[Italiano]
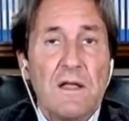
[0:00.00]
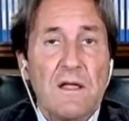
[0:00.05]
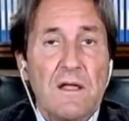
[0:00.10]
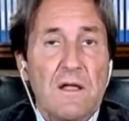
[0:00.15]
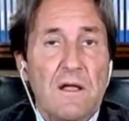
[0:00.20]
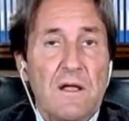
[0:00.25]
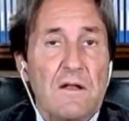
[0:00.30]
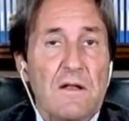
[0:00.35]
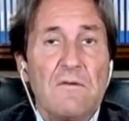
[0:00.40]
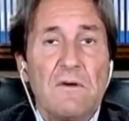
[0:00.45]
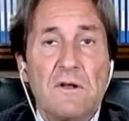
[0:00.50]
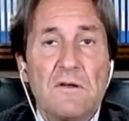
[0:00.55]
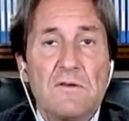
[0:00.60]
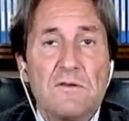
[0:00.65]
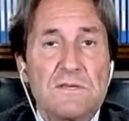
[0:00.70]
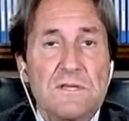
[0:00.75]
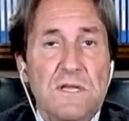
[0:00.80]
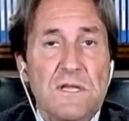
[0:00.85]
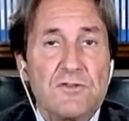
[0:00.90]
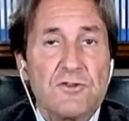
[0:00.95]
a livello
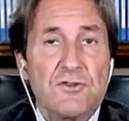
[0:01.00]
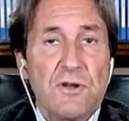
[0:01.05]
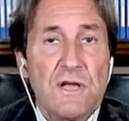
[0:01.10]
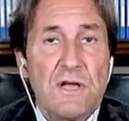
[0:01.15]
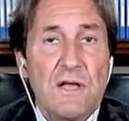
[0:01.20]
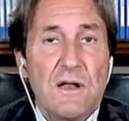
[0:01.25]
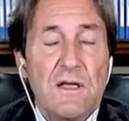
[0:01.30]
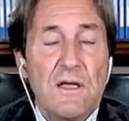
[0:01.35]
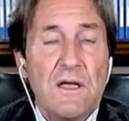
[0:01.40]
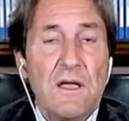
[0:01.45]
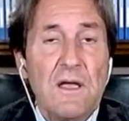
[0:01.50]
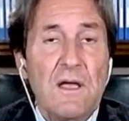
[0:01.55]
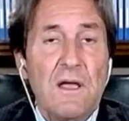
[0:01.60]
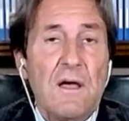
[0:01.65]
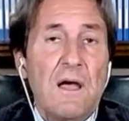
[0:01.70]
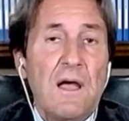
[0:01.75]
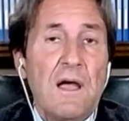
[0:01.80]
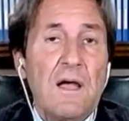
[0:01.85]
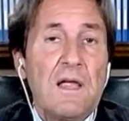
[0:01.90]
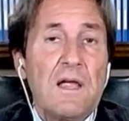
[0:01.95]
stagionale,
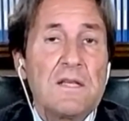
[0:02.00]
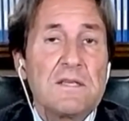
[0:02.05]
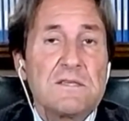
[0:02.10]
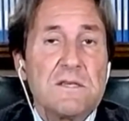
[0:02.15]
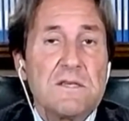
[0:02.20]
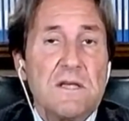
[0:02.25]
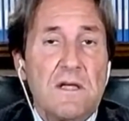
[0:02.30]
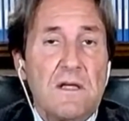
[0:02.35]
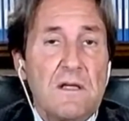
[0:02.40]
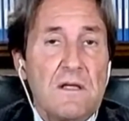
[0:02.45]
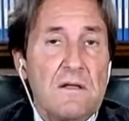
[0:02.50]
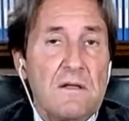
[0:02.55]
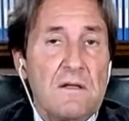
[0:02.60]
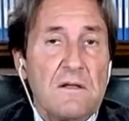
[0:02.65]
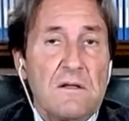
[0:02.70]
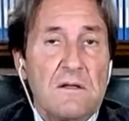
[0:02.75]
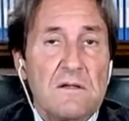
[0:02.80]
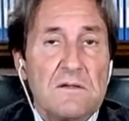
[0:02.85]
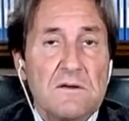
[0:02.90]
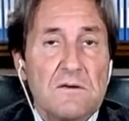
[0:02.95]
anche se
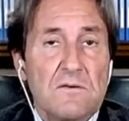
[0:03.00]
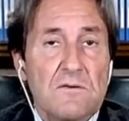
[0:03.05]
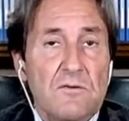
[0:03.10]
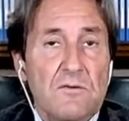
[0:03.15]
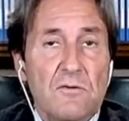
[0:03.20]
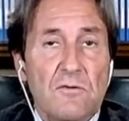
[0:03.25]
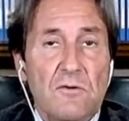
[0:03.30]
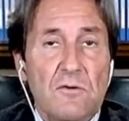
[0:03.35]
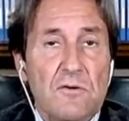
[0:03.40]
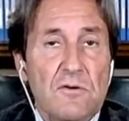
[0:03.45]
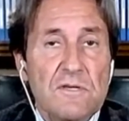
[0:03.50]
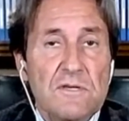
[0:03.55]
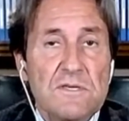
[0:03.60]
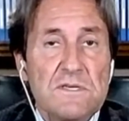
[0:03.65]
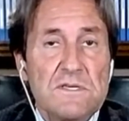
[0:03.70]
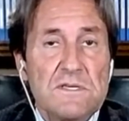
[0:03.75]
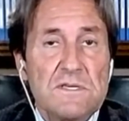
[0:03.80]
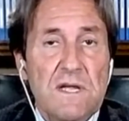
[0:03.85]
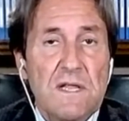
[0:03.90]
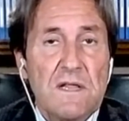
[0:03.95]
eh, secondo quello che si
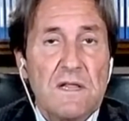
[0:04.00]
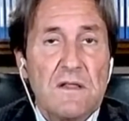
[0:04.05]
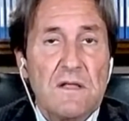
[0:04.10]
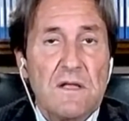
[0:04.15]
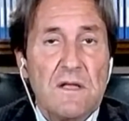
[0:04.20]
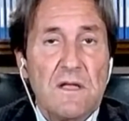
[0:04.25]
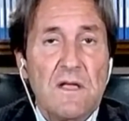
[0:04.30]
sente